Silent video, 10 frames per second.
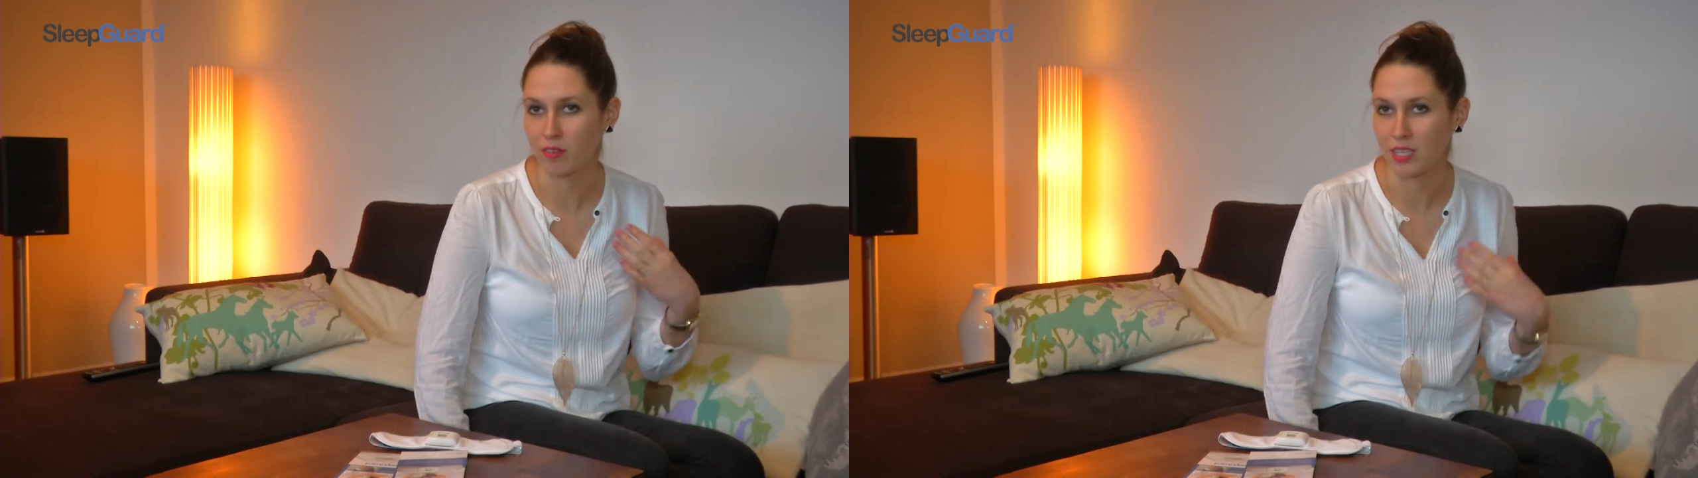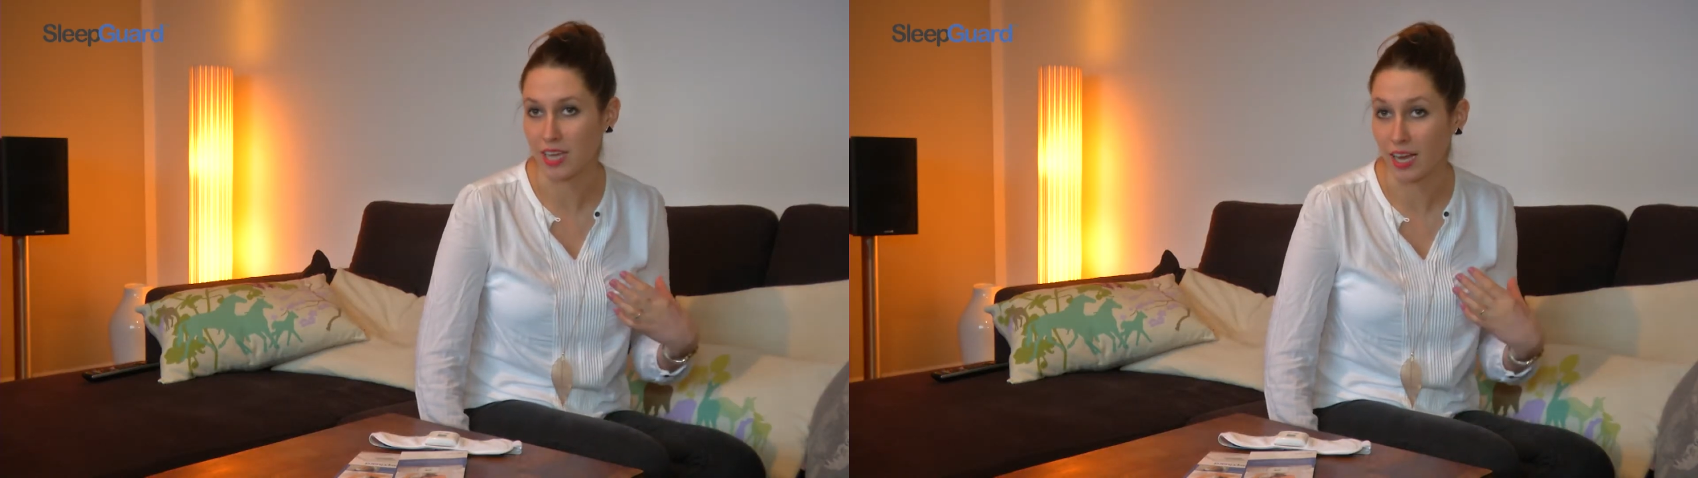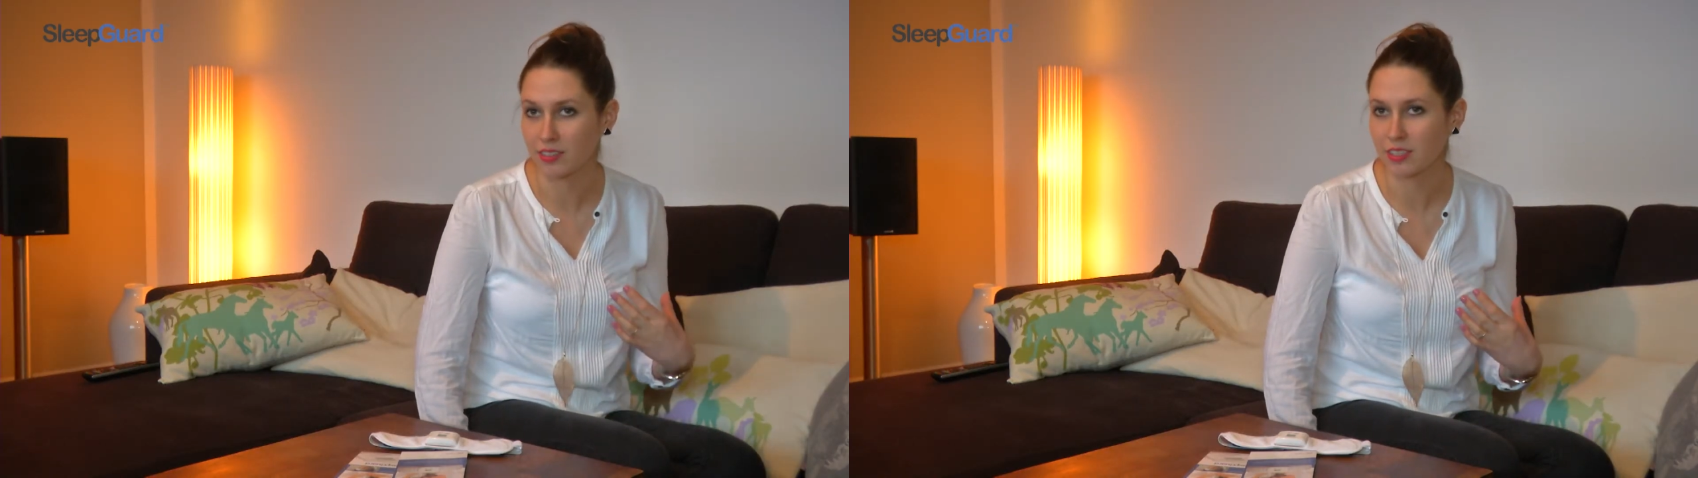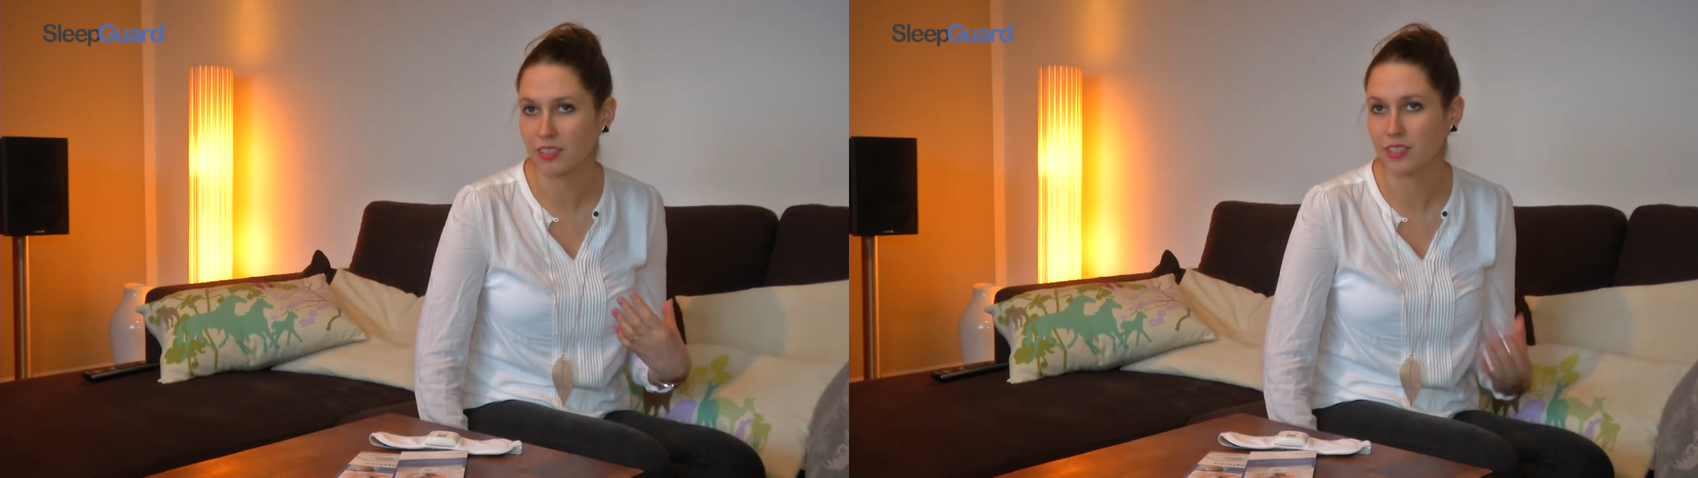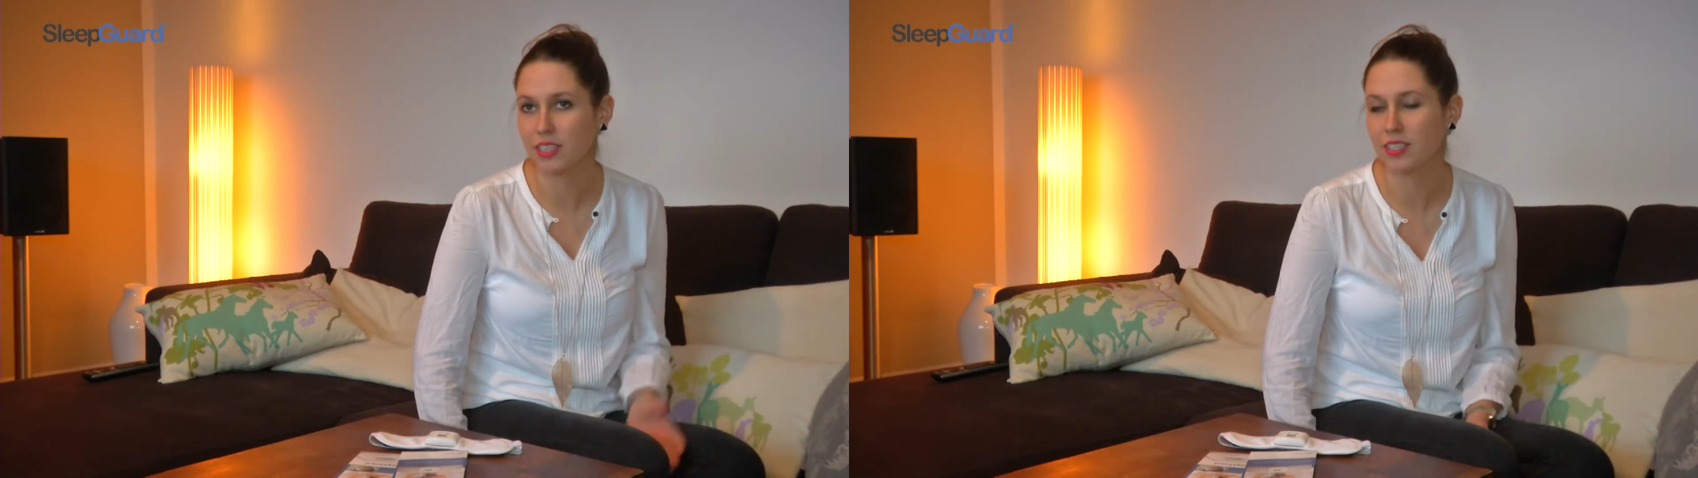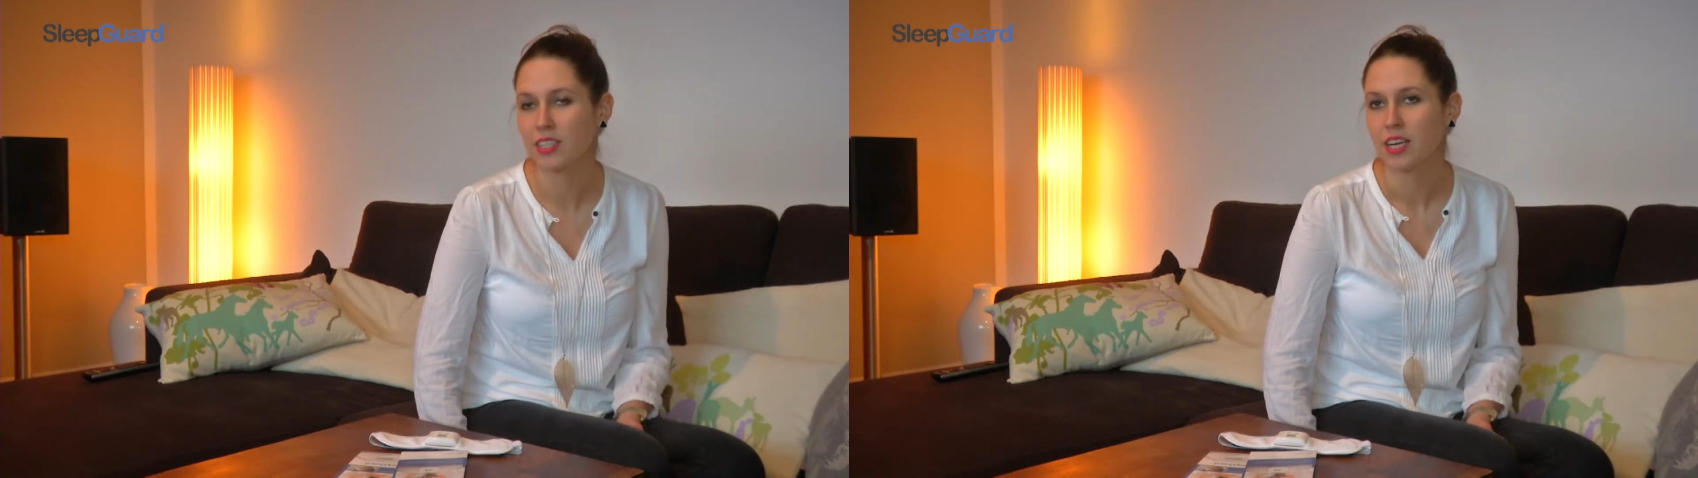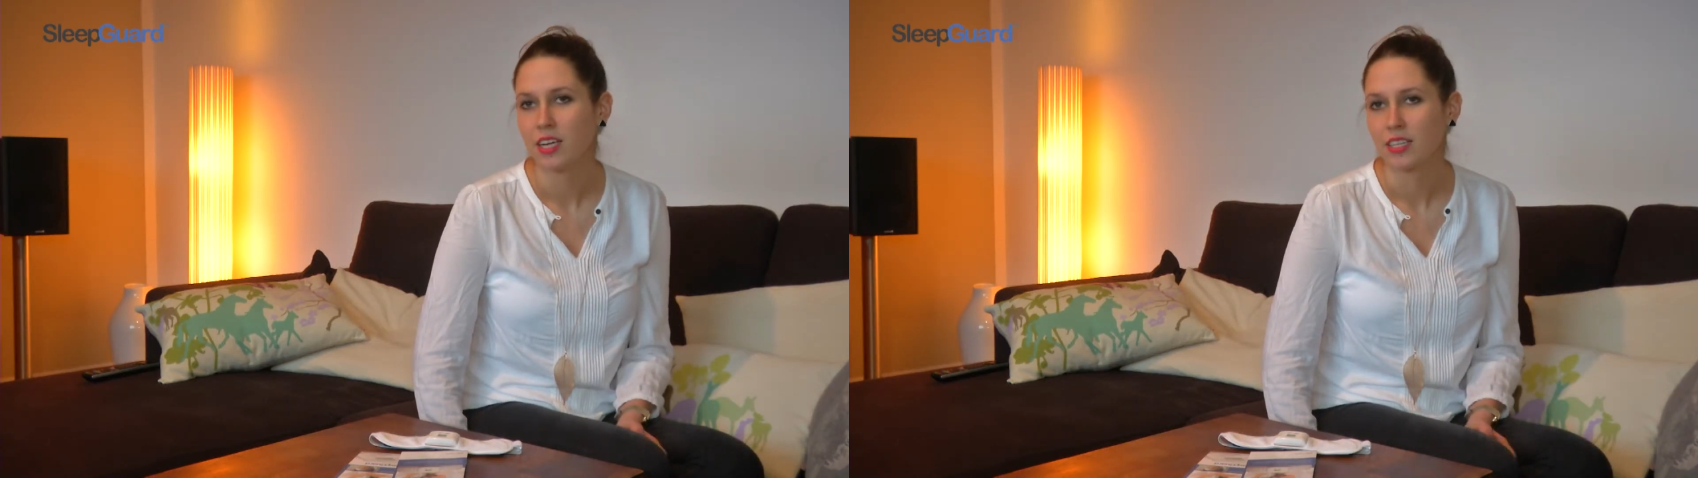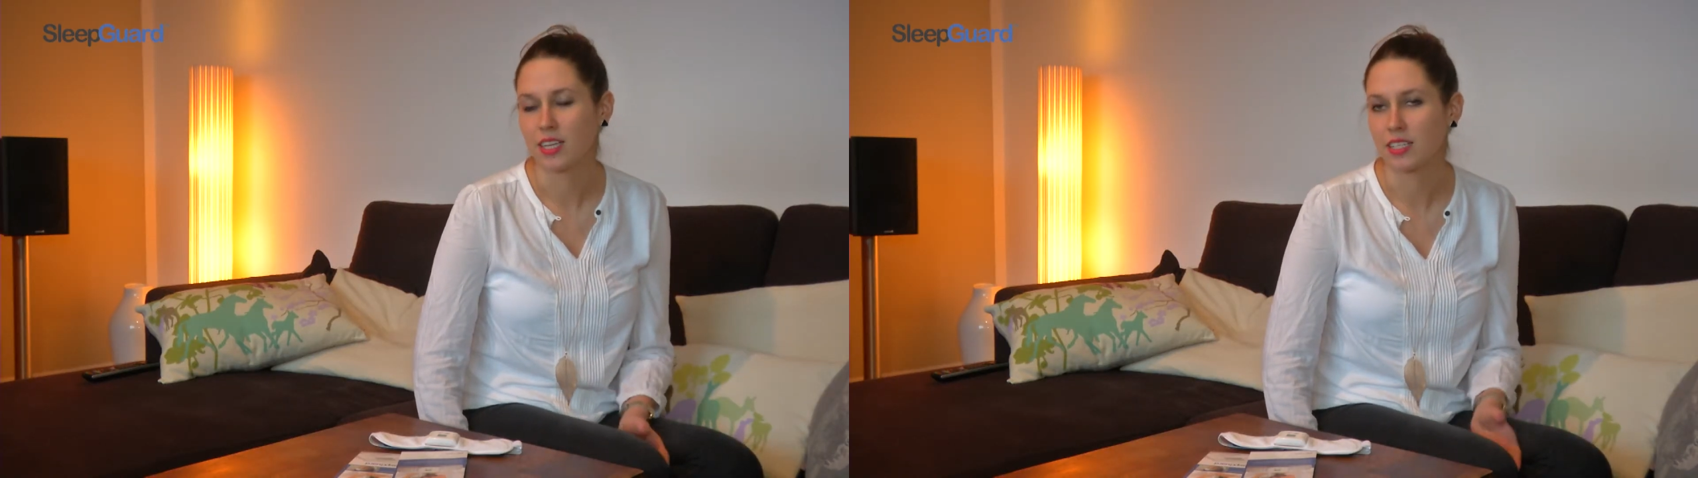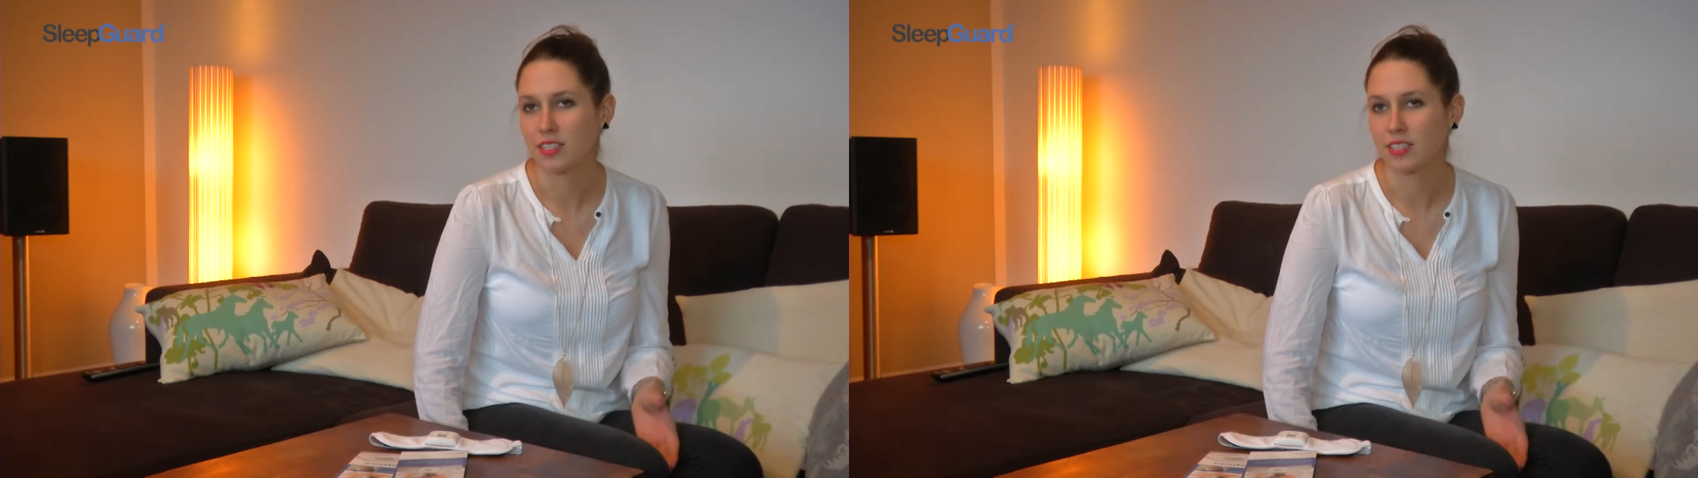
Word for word: quasi antrainiert, dass